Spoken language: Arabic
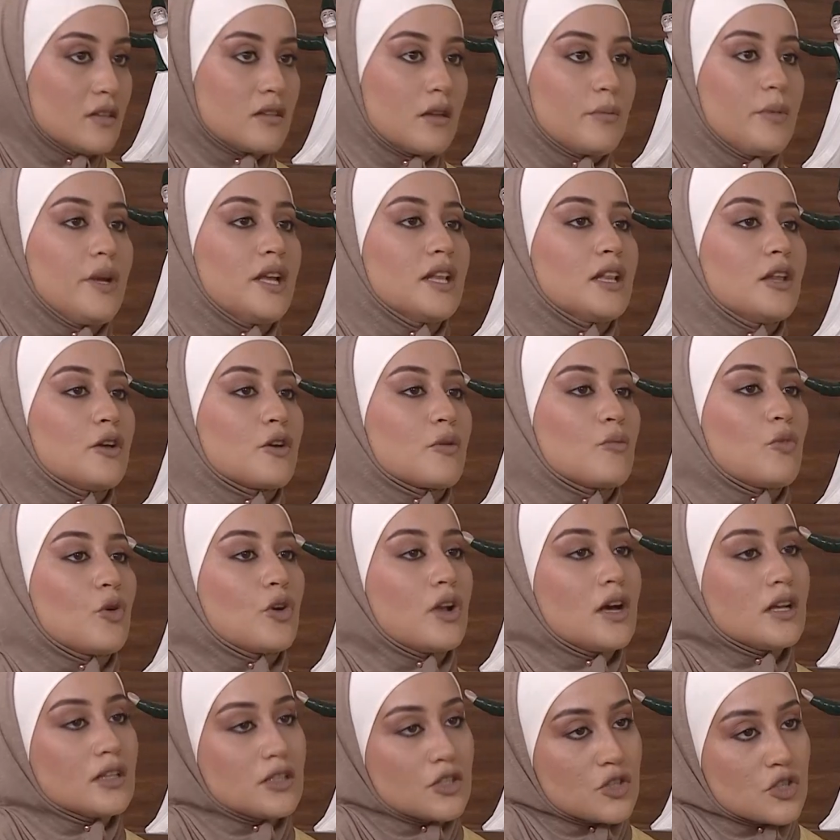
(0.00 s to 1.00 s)
طبيعه
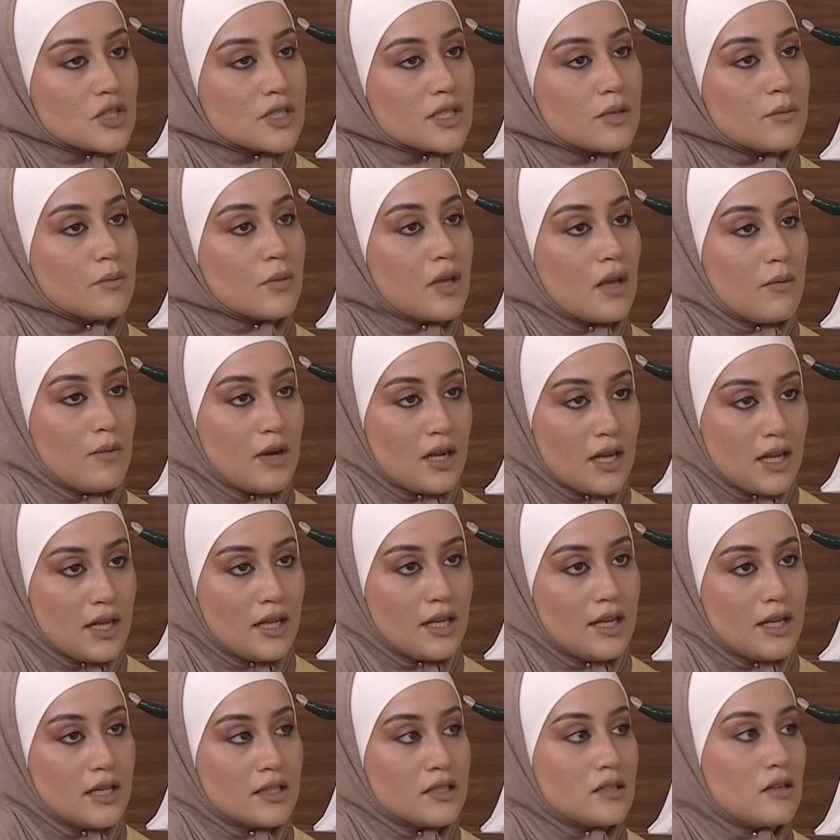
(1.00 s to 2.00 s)
الهرمونات الجسم كمان
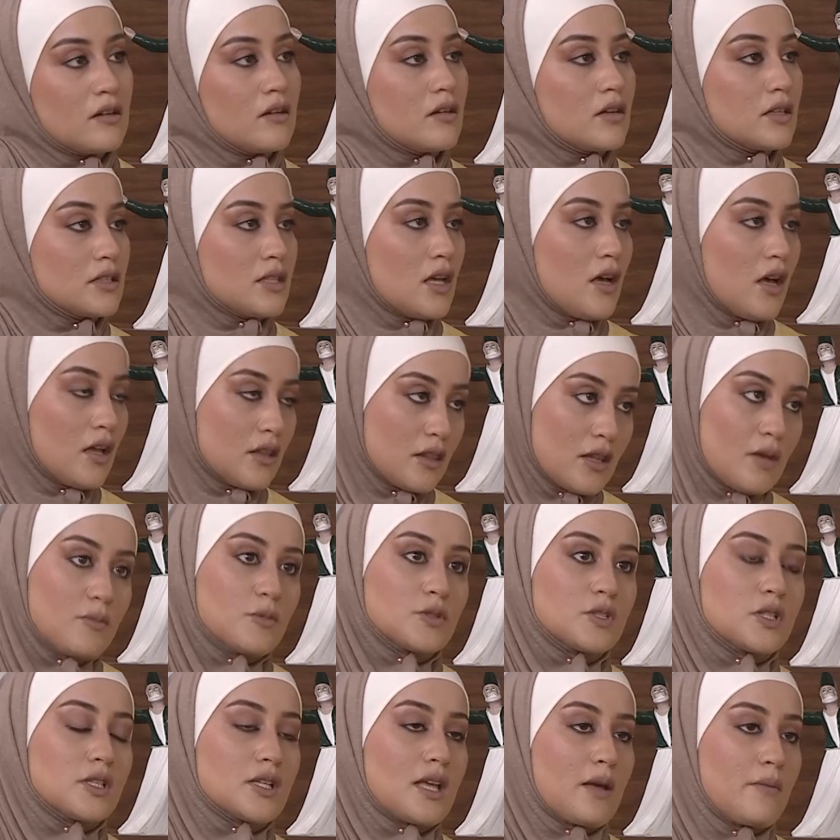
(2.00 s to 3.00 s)
قلت انقطاع
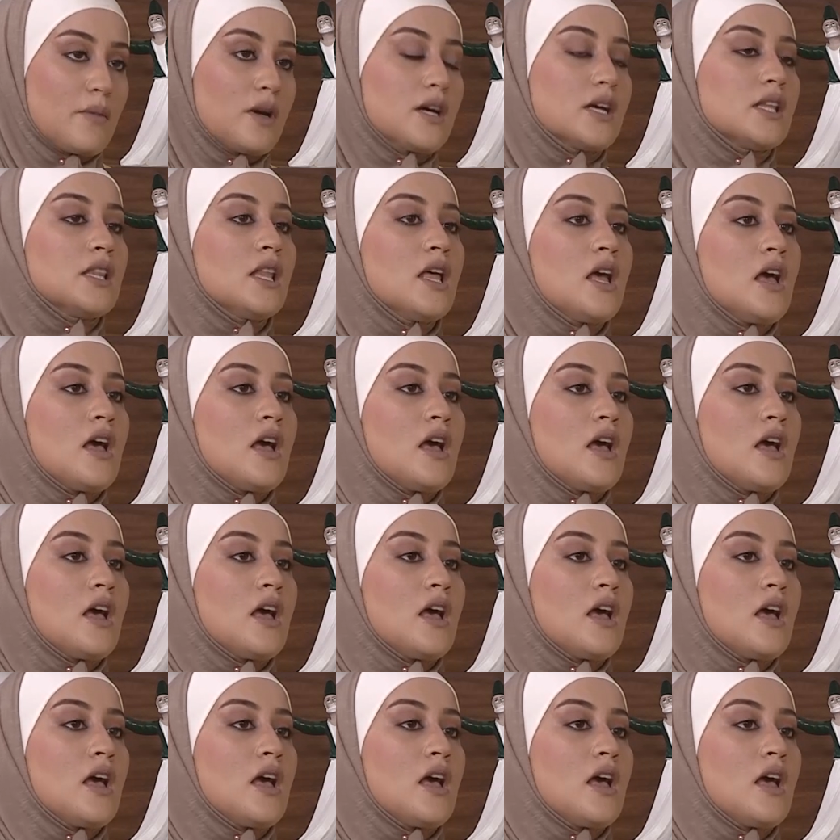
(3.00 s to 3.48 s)
الطمس كمان